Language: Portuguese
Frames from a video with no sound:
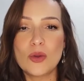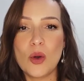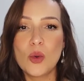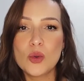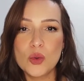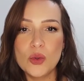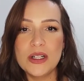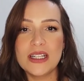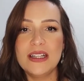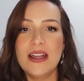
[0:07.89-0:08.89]
cultura
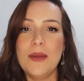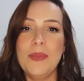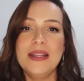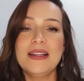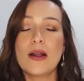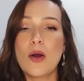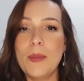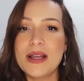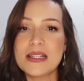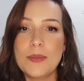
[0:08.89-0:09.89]
que de repente ela
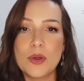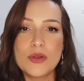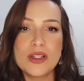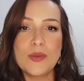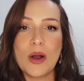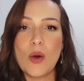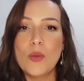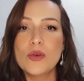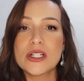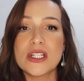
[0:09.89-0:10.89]
começa a produzir uma
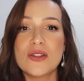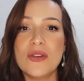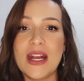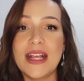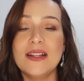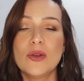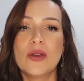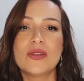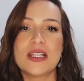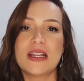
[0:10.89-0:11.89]
kombucha diferente do que
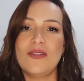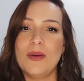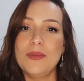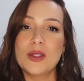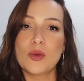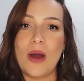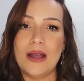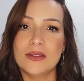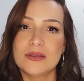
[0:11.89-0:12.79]
você estava habituado,